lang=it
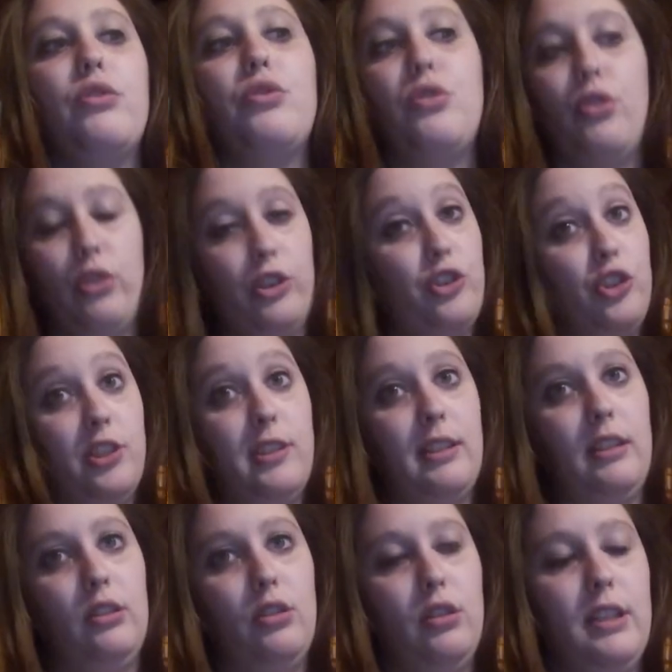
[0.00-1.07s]
lo sto
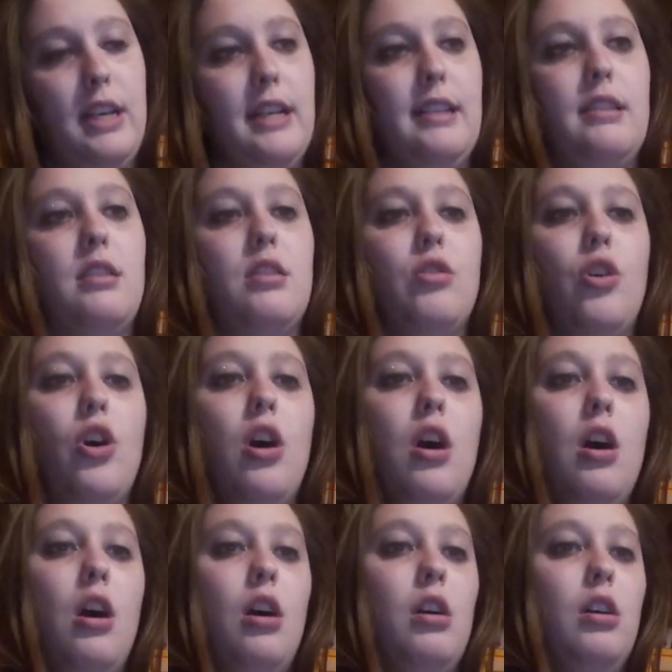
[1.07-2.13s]
registrando adesso
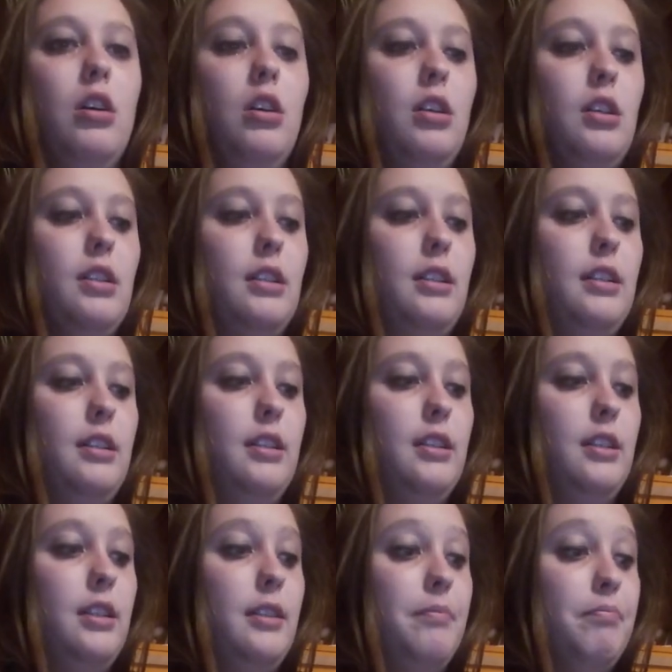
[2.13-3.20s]

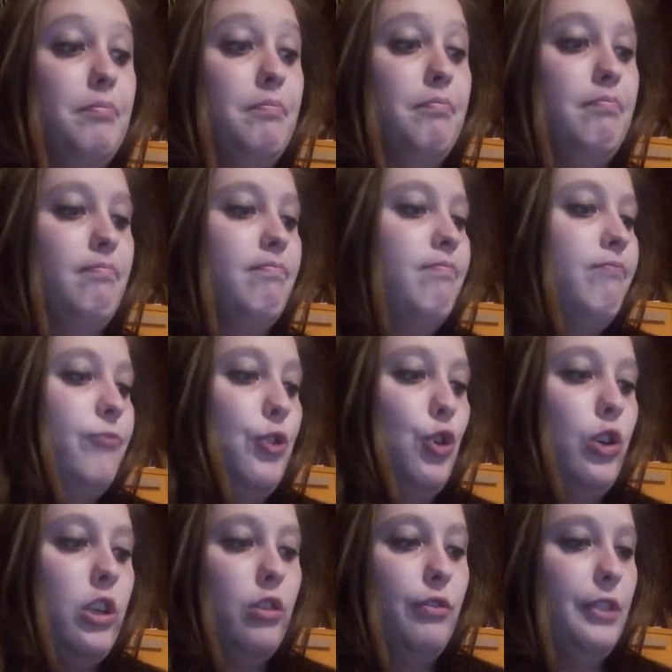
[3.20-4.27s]
Um,
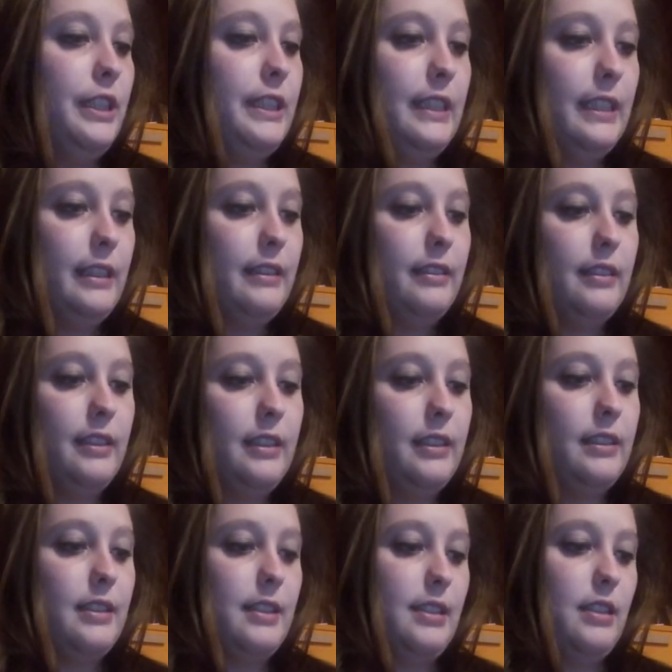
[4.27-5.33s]
voi lo
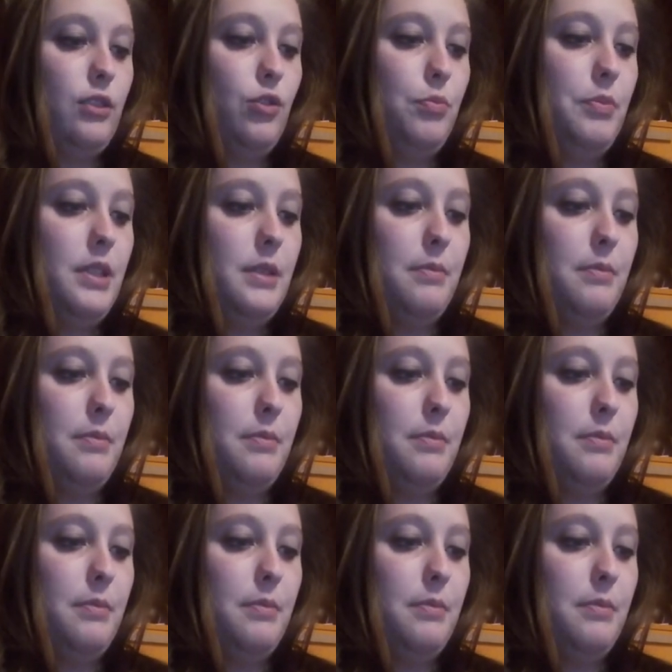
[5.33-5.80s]
vedete, se non mi